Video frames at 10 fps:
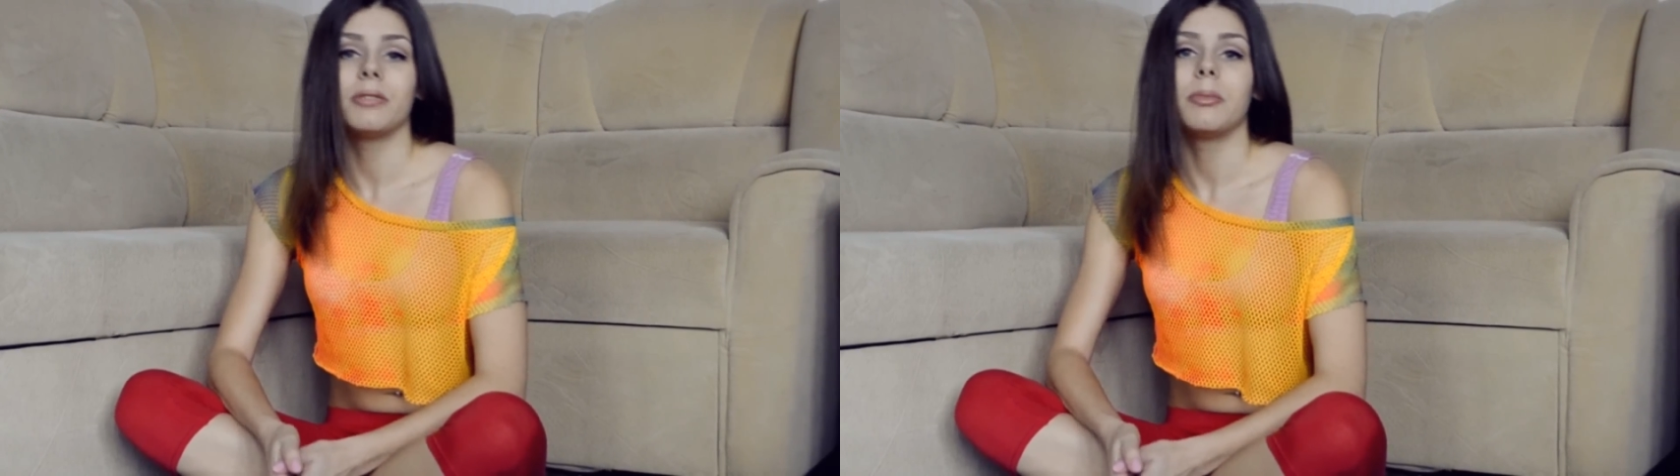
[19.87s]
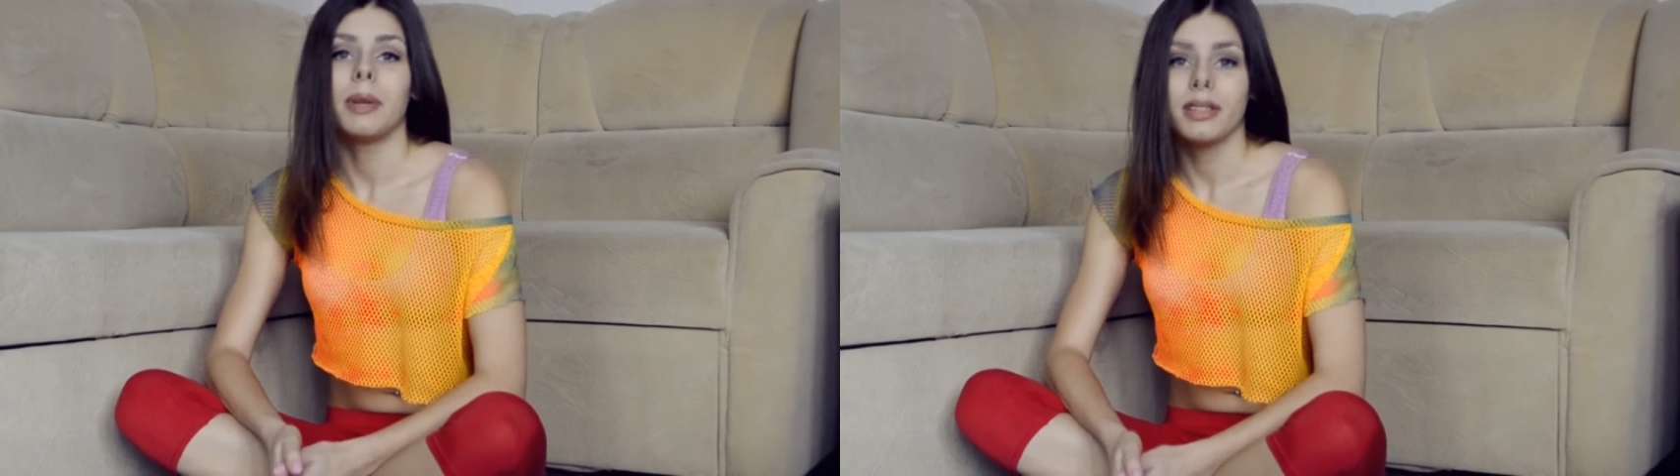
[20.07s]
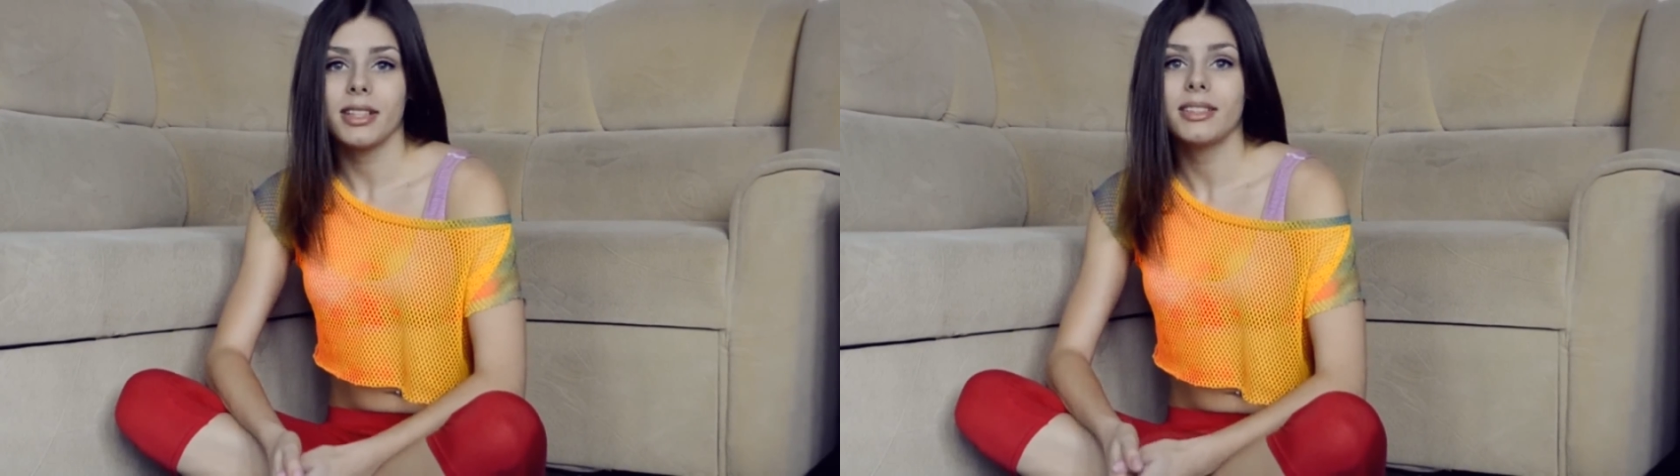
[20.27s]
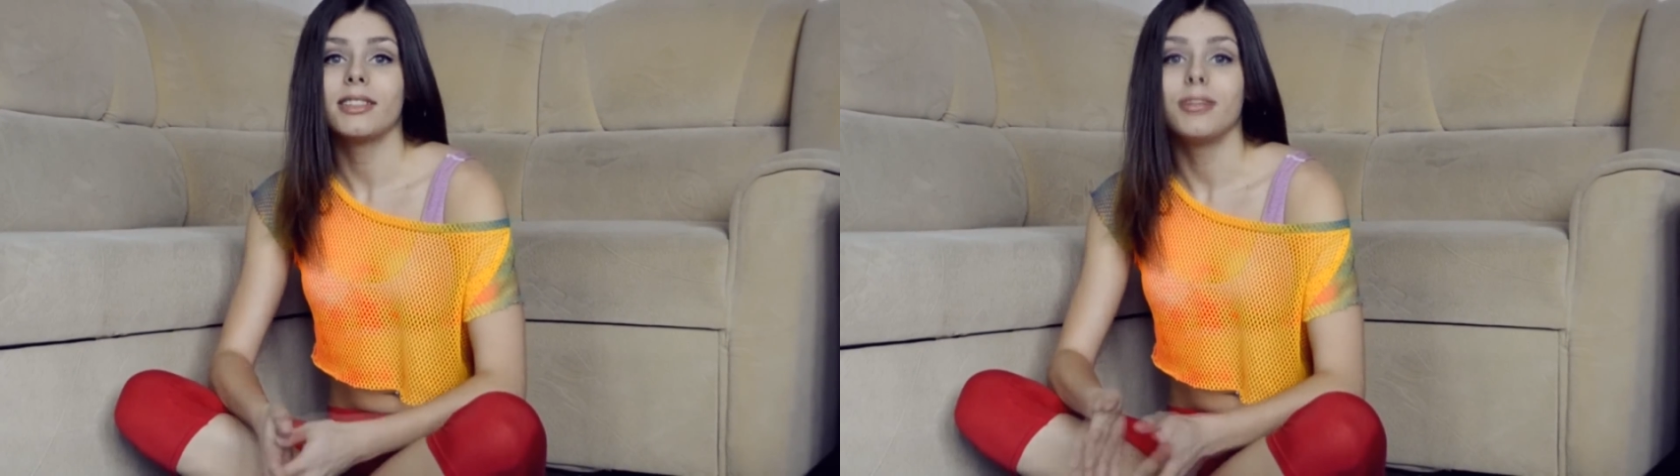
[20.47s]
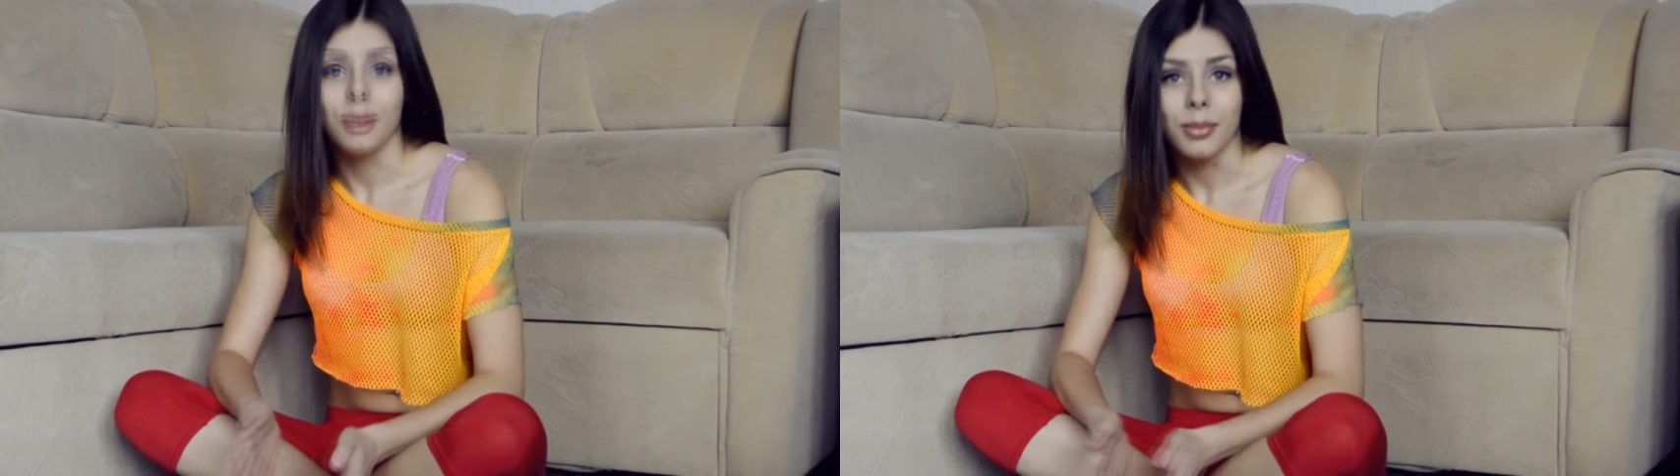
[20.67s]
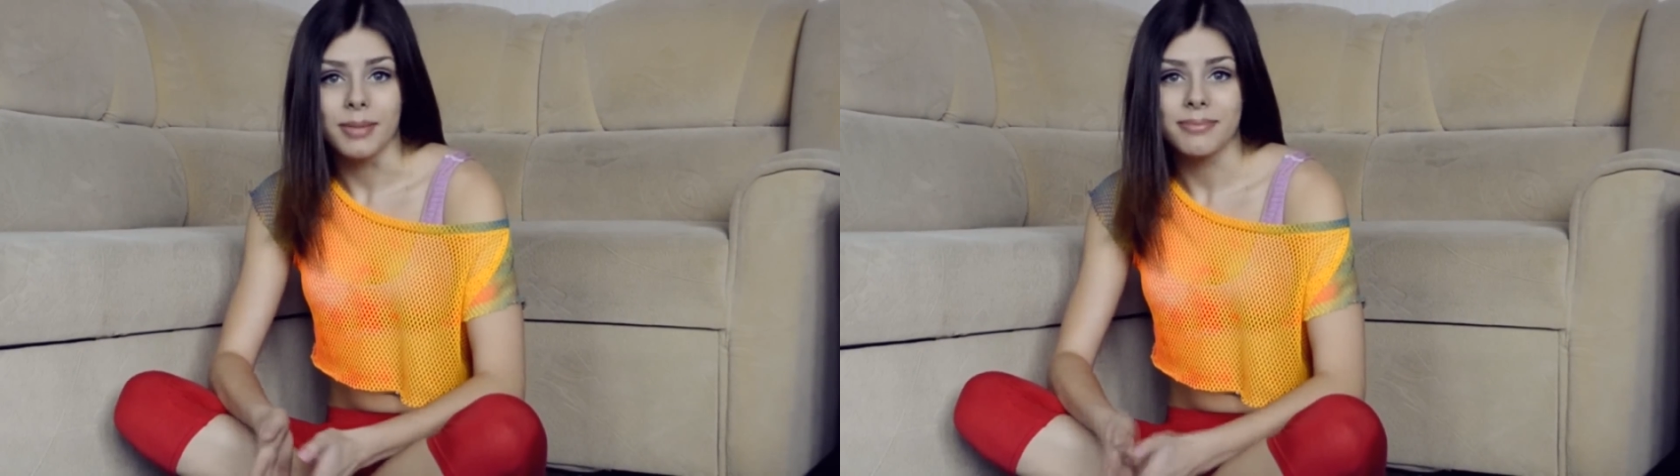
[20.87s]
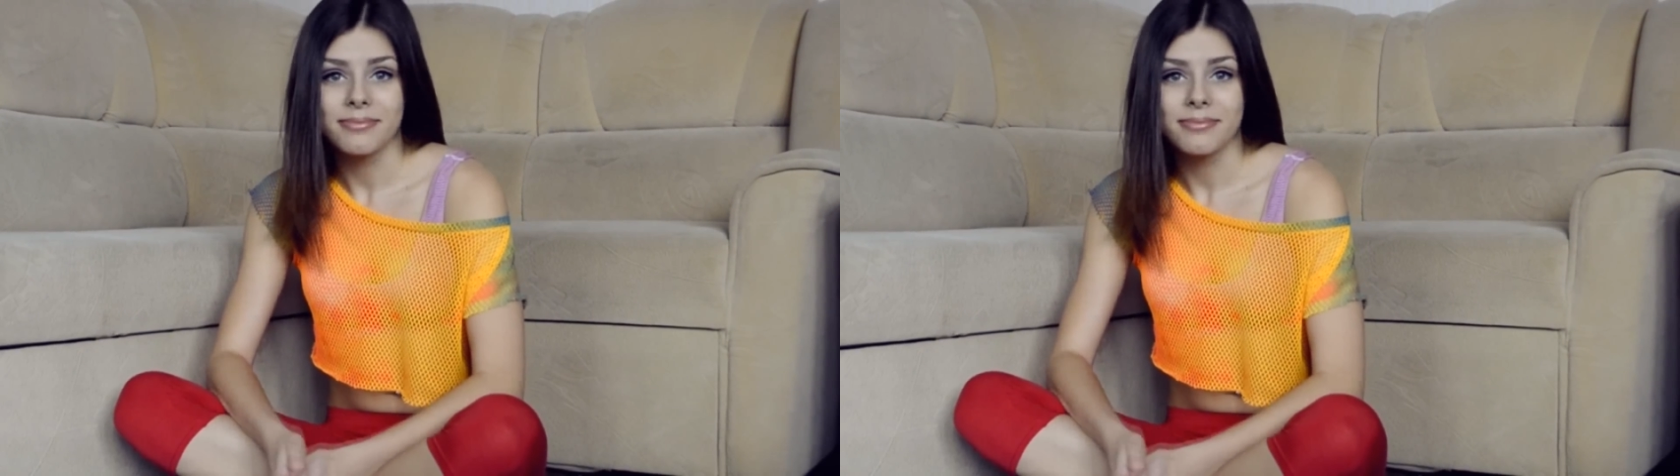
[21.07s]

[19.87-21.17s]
выполнять дома.